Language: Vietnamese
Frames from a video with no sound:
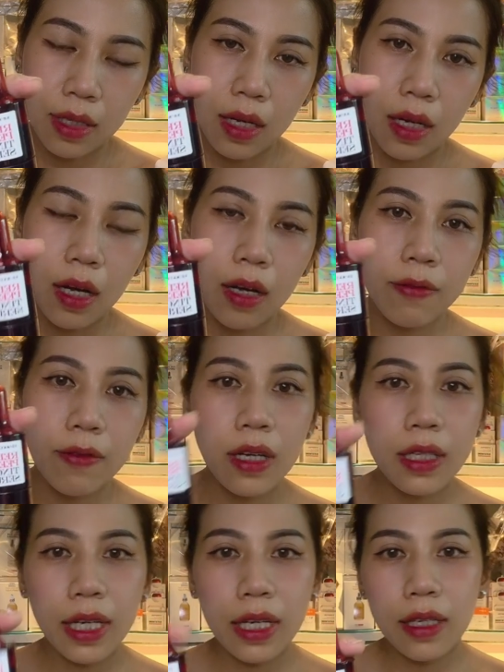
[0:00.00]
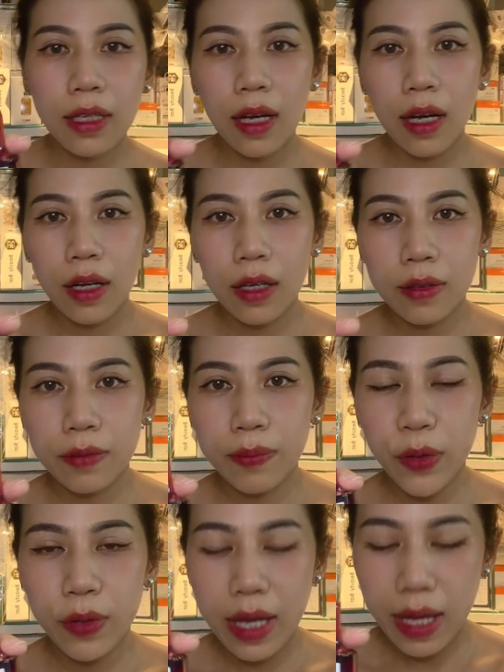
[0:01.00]
à, với cái uh, ờ,
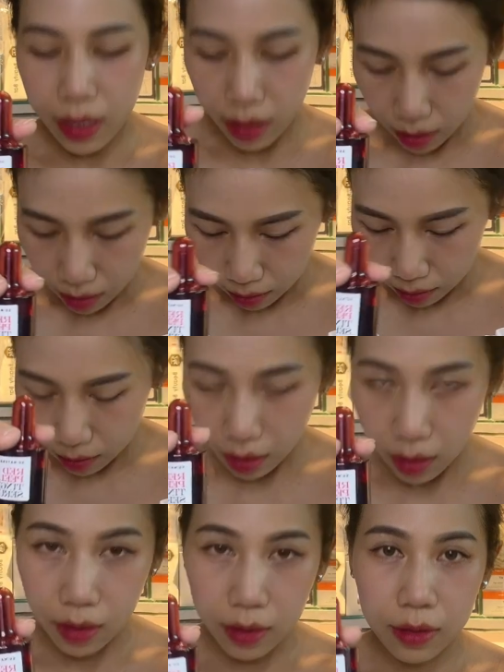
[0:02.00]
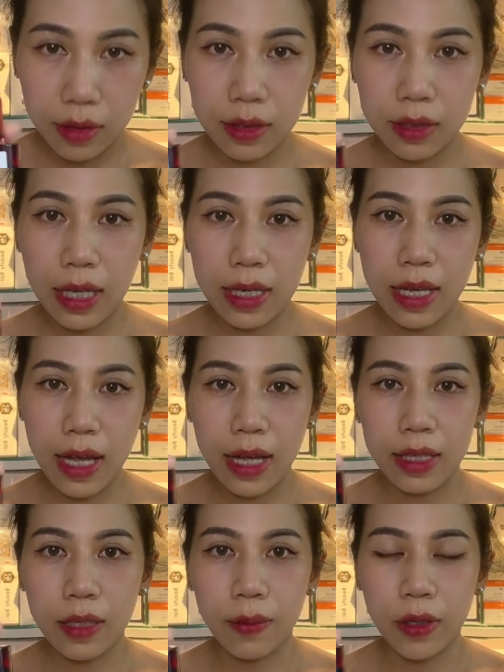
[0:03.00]
biêu da ở uh, tại
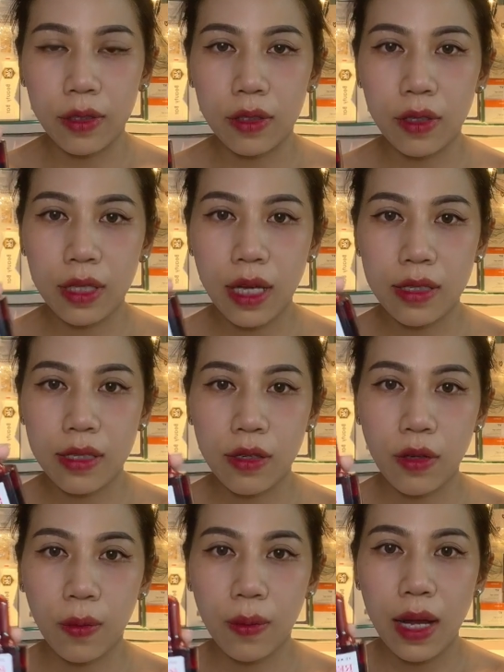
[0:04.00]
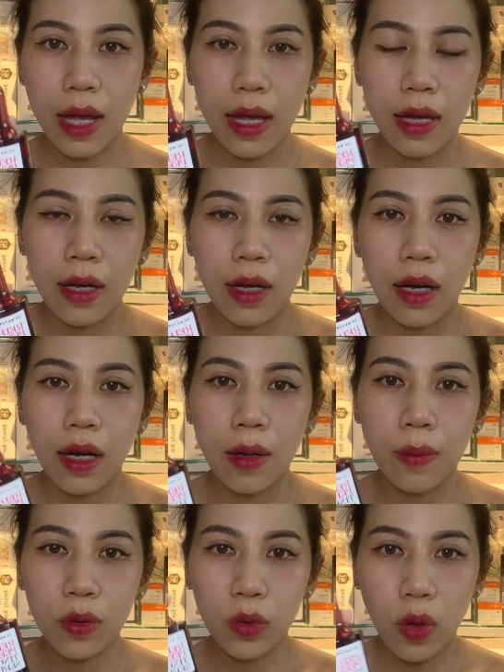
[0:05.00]
nhà thì mọi người có thể sử dụng là
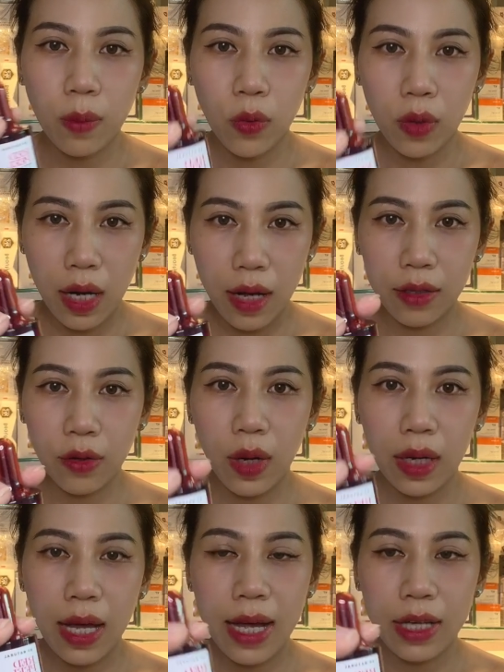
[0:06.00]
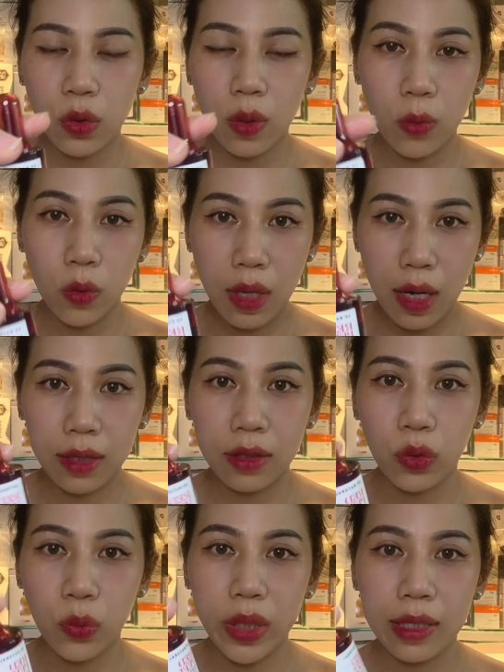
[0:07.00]
uh, một tuần một lần hoặc là hai tuần một lần
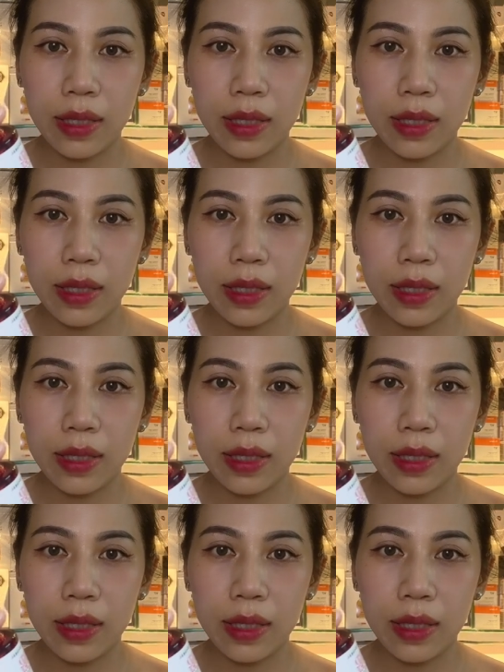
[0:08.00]
tùy